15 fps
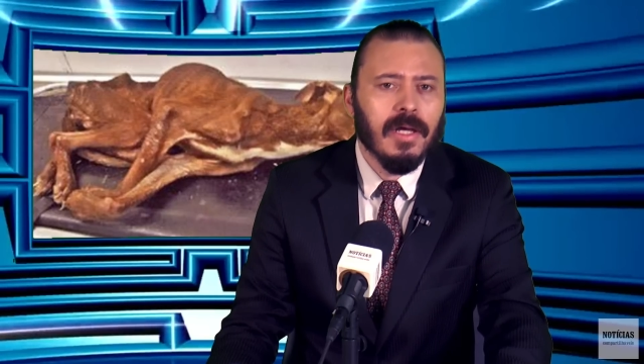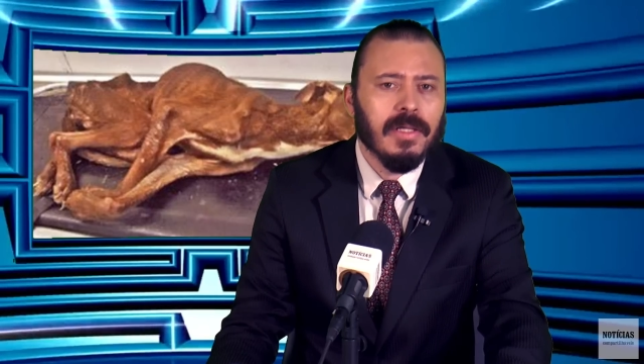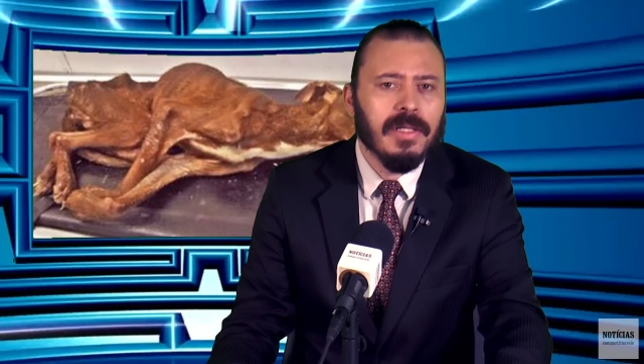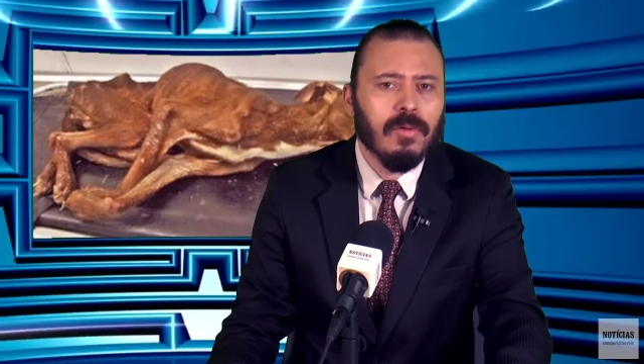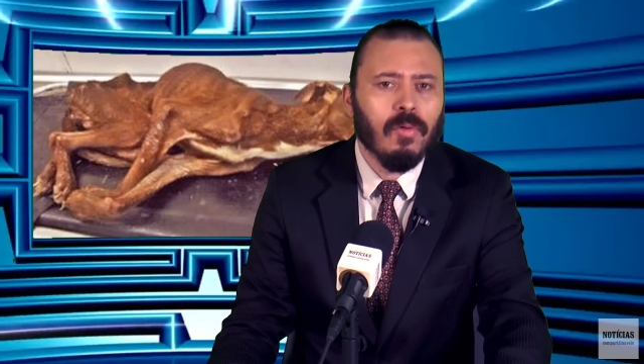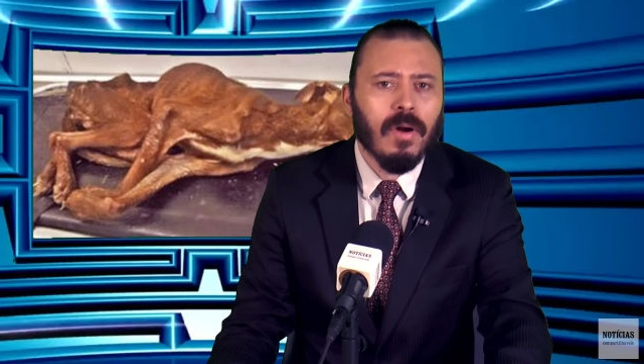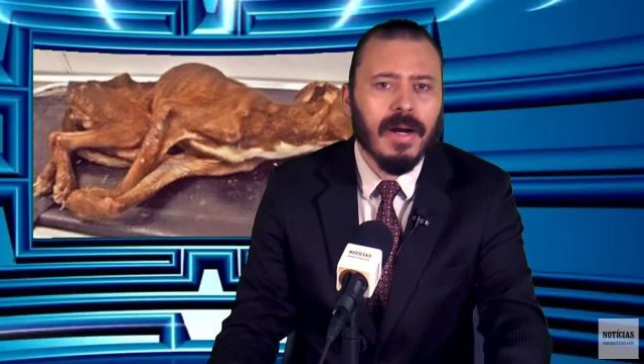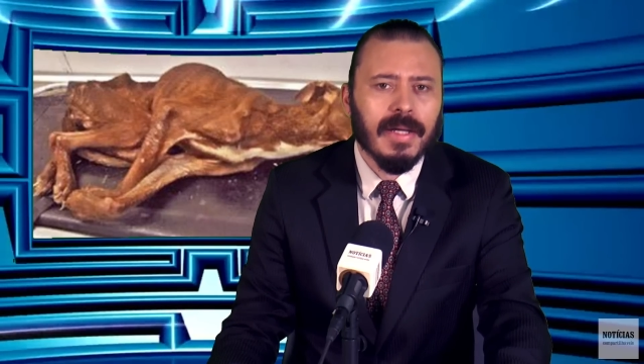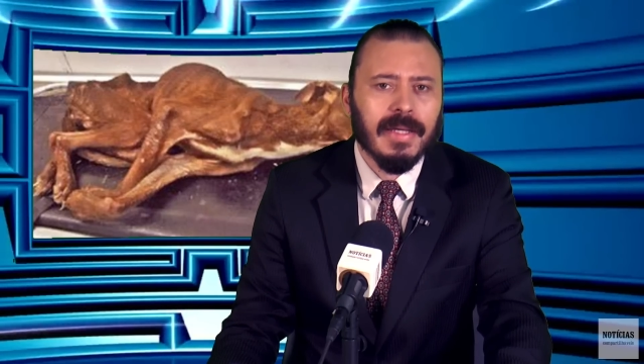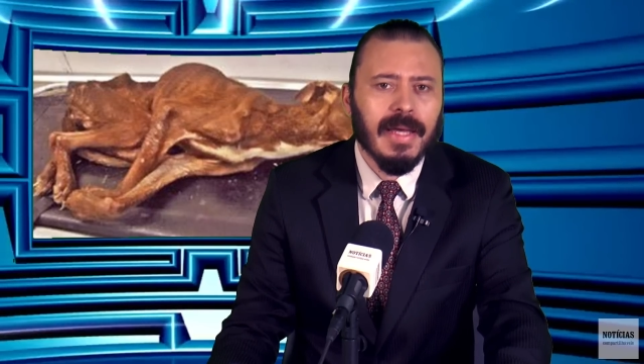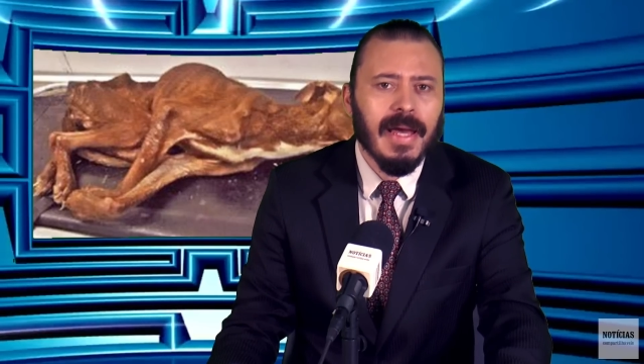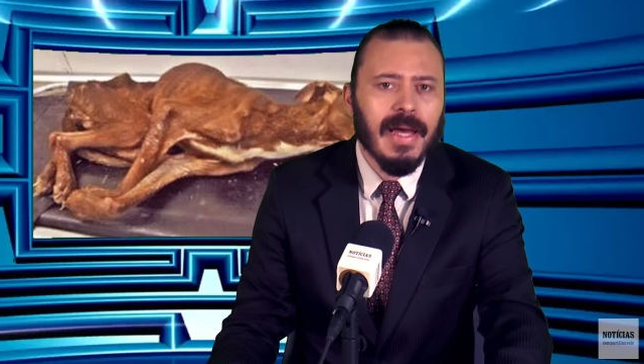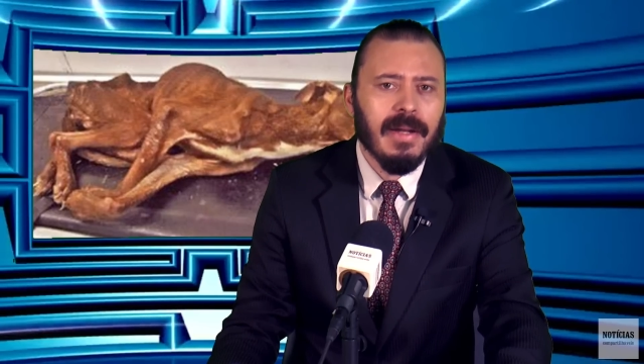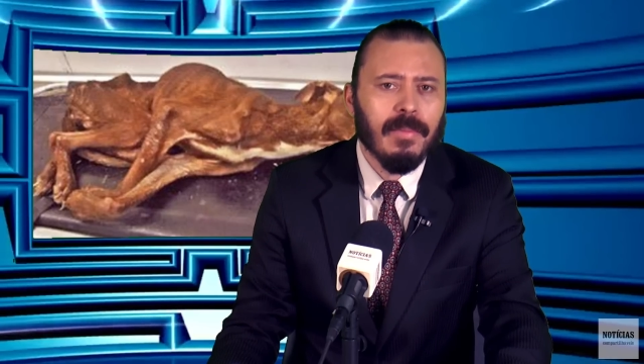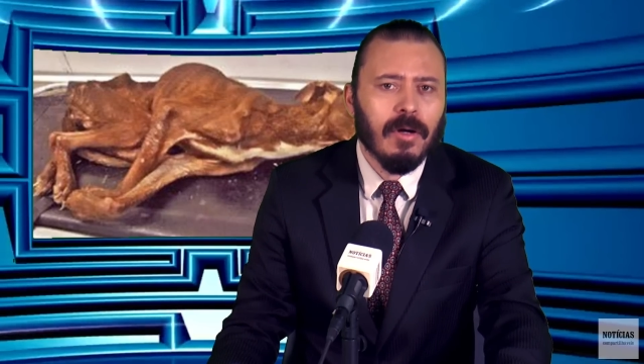Newark
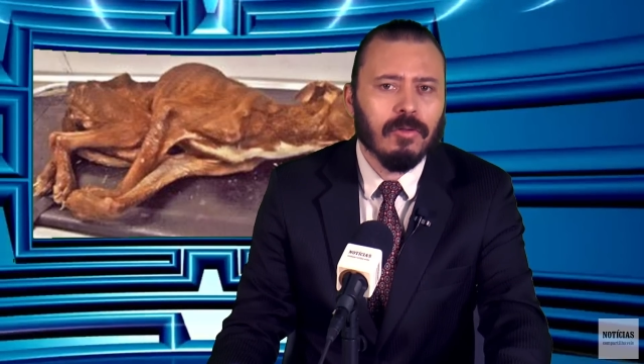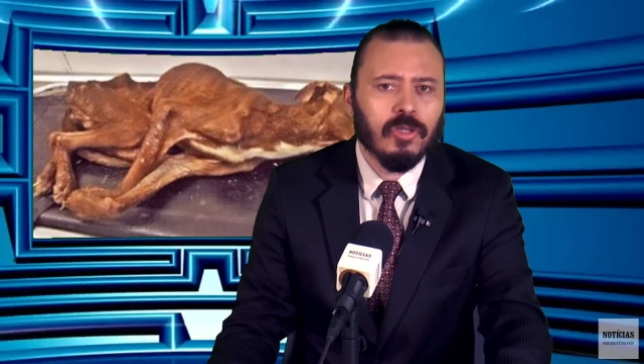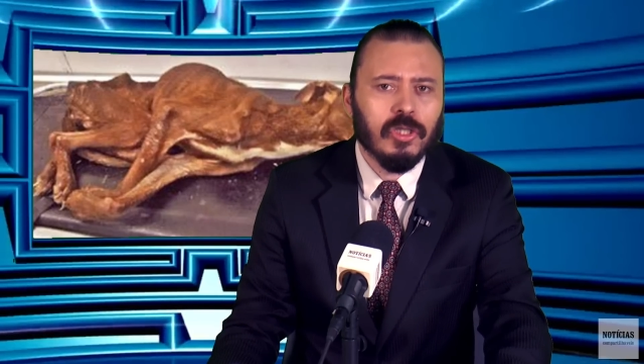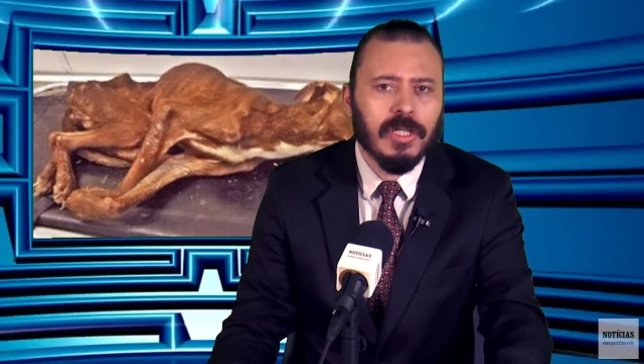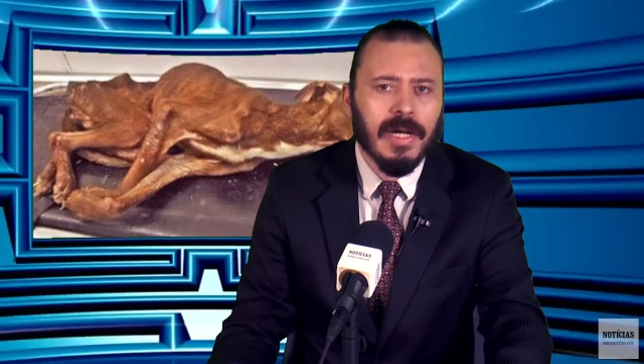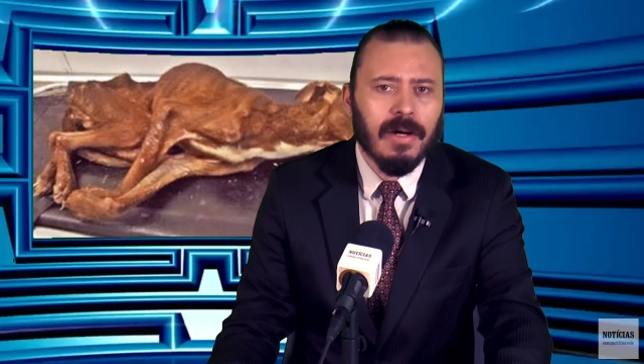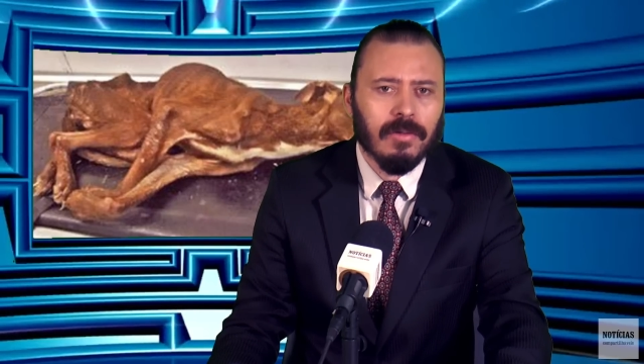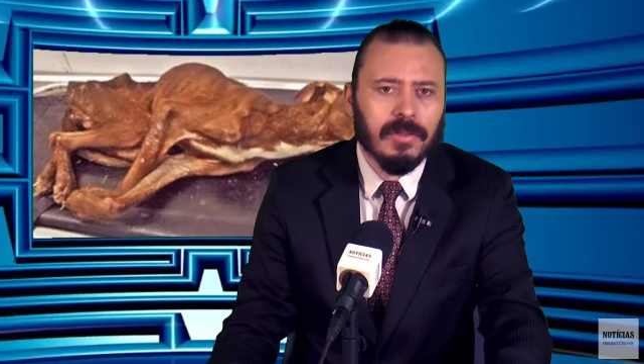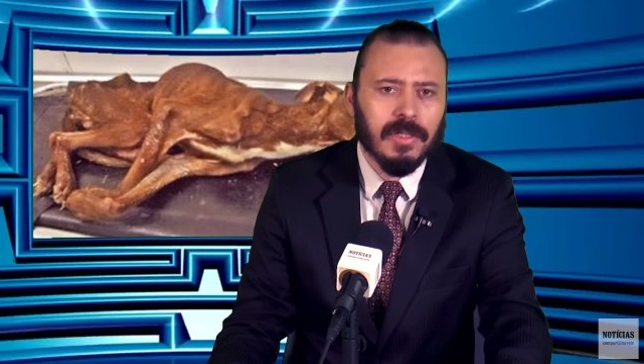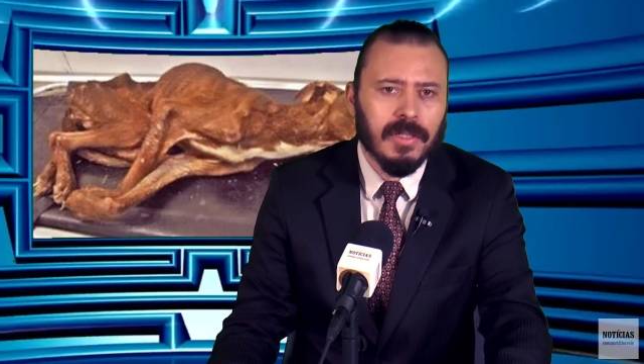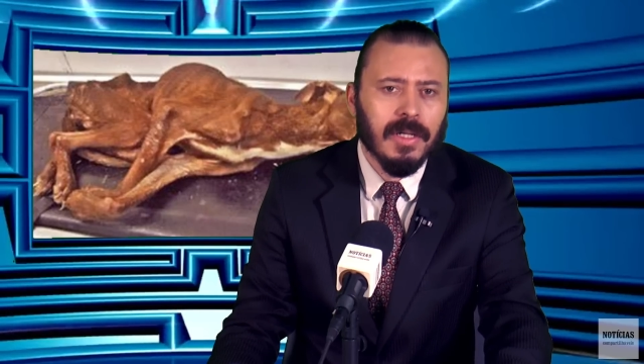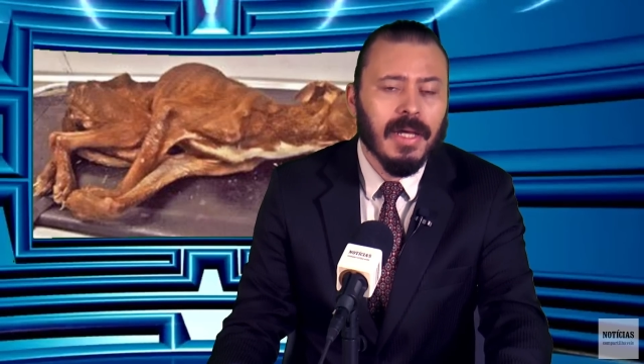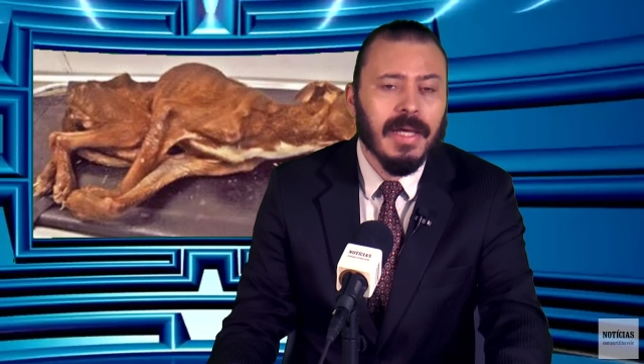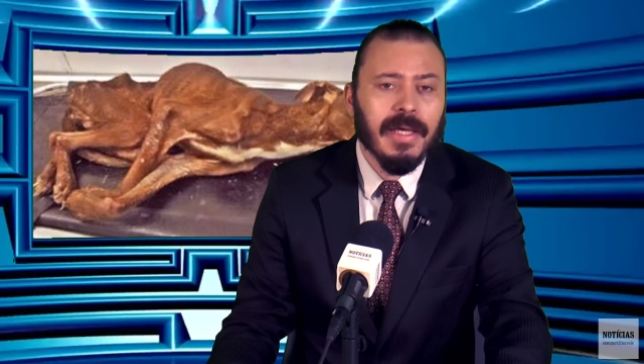Animal Shelter,